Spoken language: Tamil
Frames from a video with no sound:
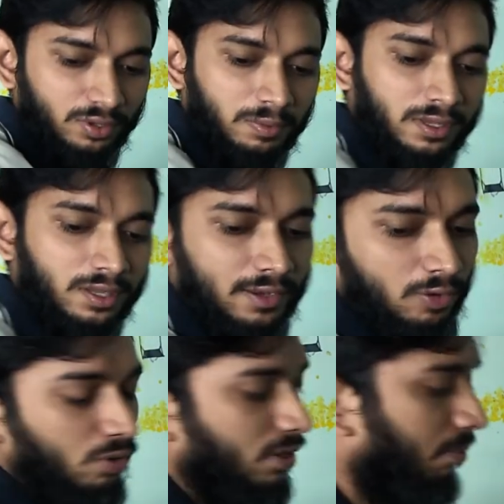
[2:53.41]
இப்போ இதில்
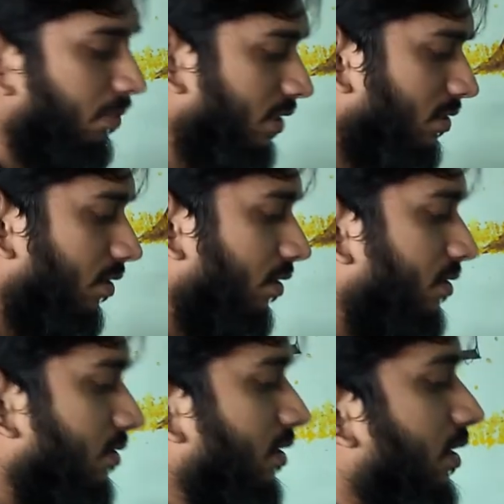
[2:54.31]
எவ்வளோ டெம்பரேச்சர்
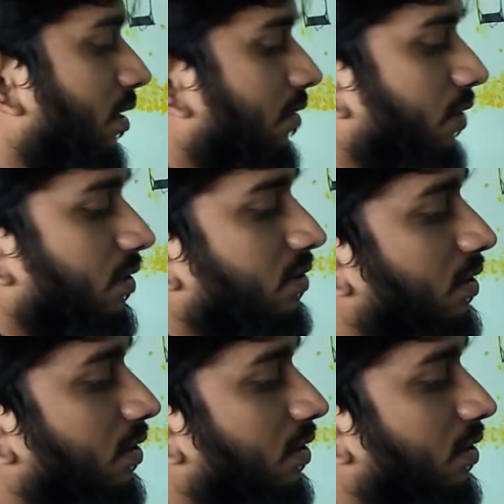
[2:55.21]
இருக்குது ஸ்க்ரீனில் ஃப்ரண்ட்